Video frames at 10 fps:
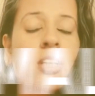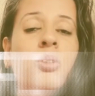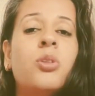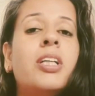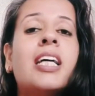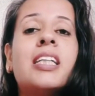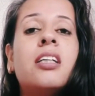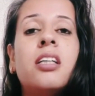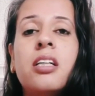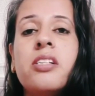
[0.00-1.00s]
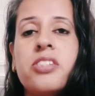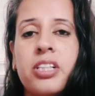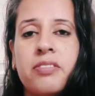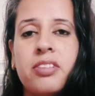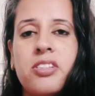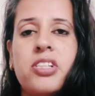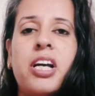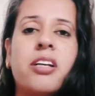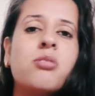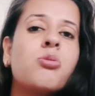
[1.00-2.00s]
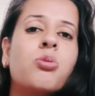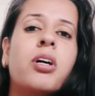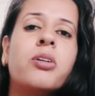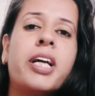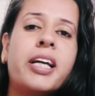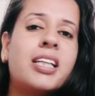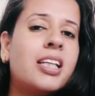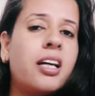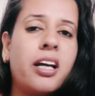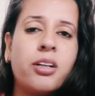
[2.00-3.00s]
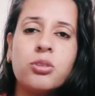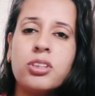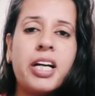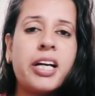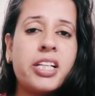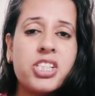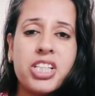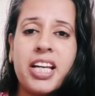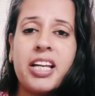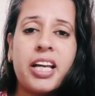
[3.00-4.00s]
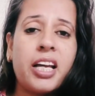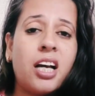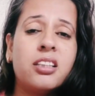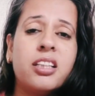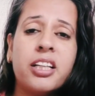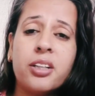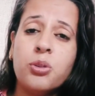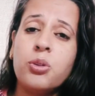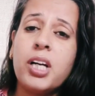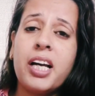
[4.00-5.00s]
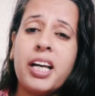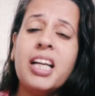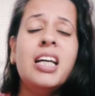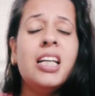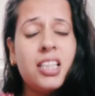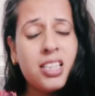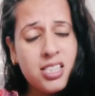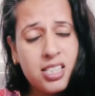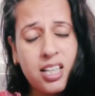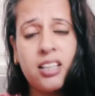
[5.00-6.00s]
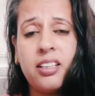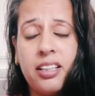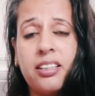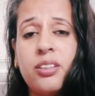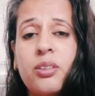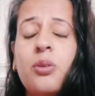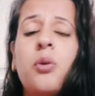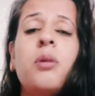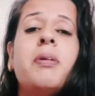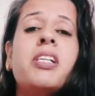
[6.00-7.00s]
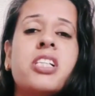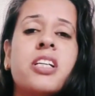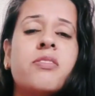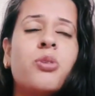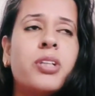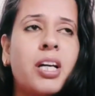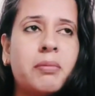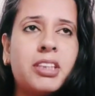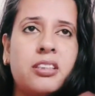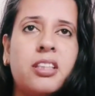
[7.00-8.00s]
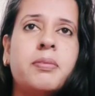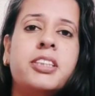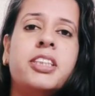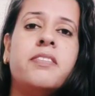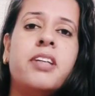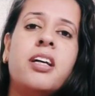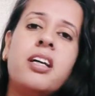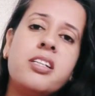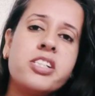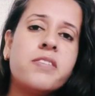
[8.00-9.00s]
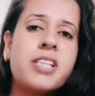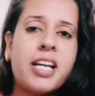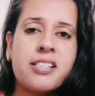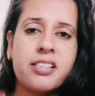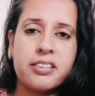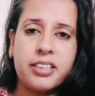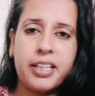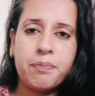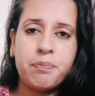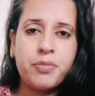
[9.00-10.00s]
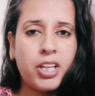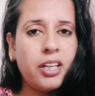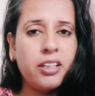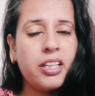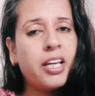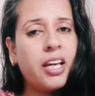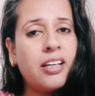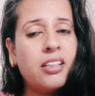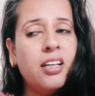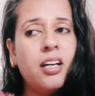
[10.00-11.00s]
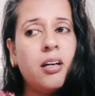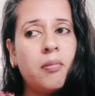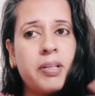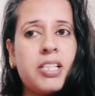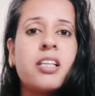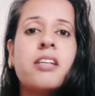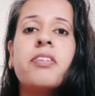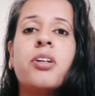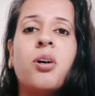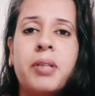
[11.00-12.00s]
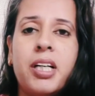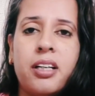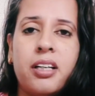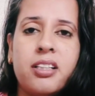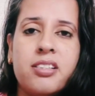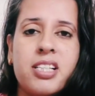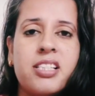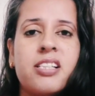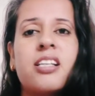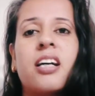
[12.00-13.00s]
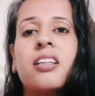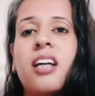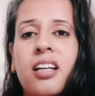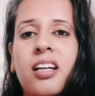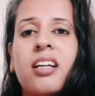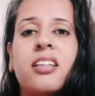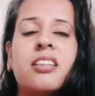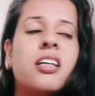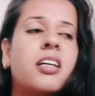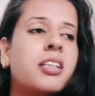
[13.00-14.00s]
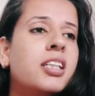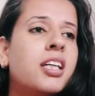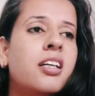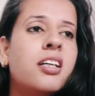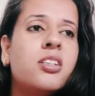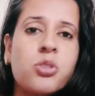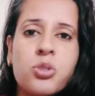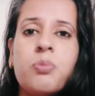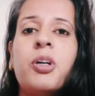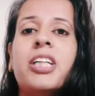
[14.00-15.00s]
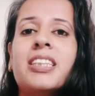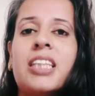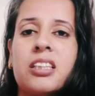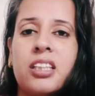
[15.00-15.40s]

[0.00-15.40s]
दुनिया का हर जीव चाहे सुअर है गधा है कुत्ता है शेर है हाथी है घोड़ा है इंसान है कोई भी जीव दुनिया में जितने भी जीव हैं हर जीव सेक्स करता है ठीक है ये एक बेसिक फिनोमिना है जैसे इंसान खाना खाता है सुसु पटी जाते